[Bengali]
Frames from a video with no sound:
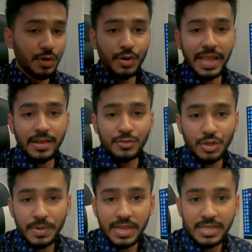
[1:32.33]
সো থ্যাংক ইউ
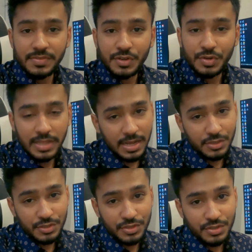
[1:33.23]
সো মাচ গাইজ ভিডিওটি
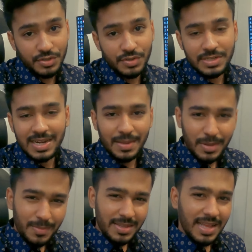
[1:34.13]
দেখার জন্য টাটা
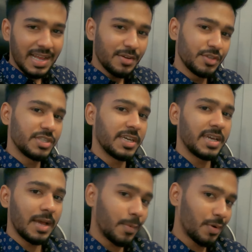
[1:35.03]
বাই বাই দেখা হচ্ছে
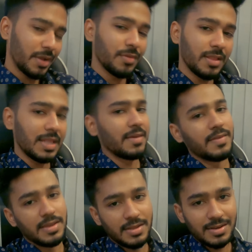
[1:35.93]
আবার রেগুলার
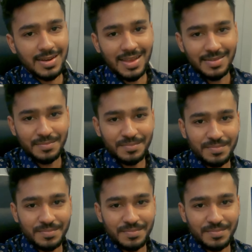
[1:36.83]
লাইভ